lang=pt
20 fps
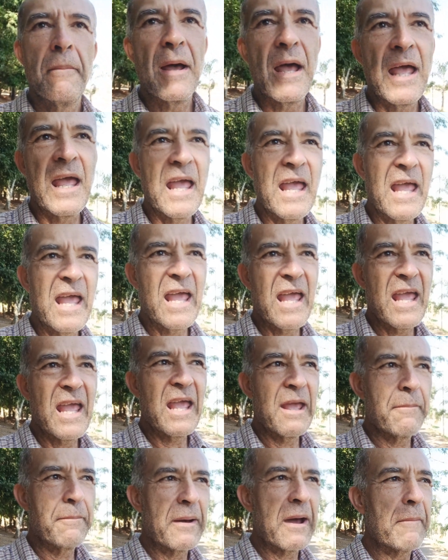
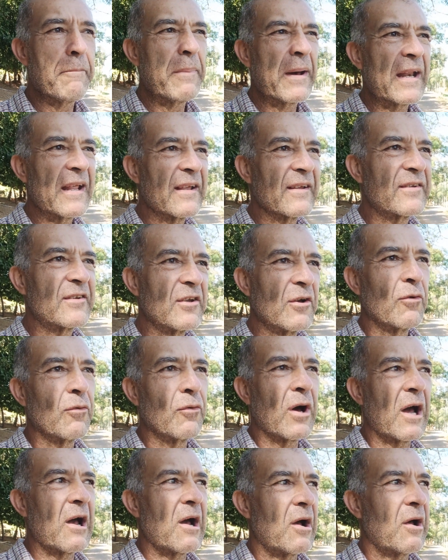é, é, para aparecer
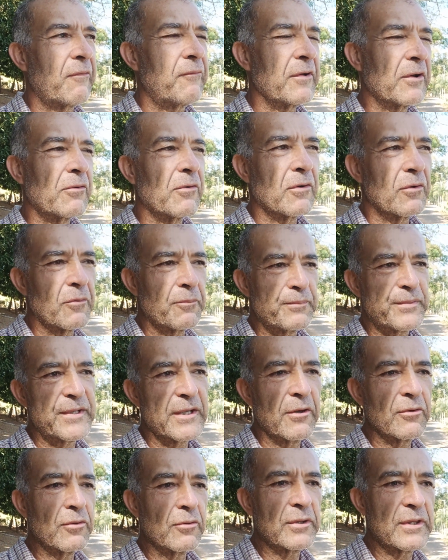a, a figura do
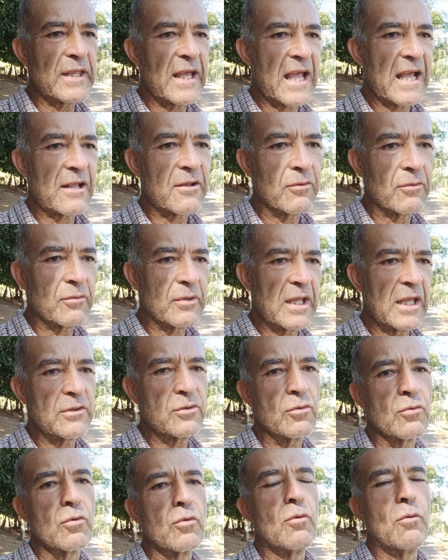pseudo-técnico
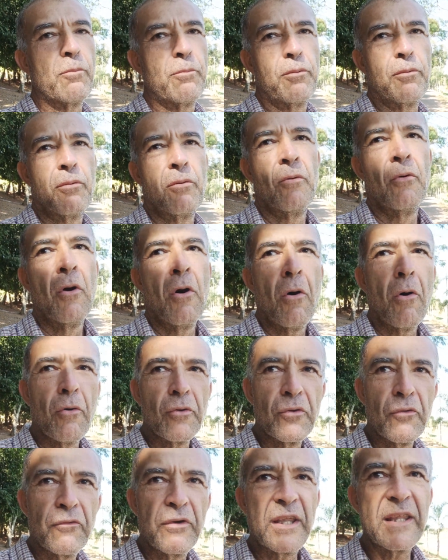dentro do grupo,
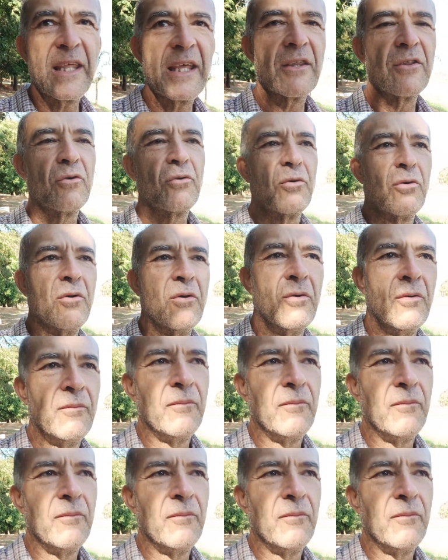ou do vendedor.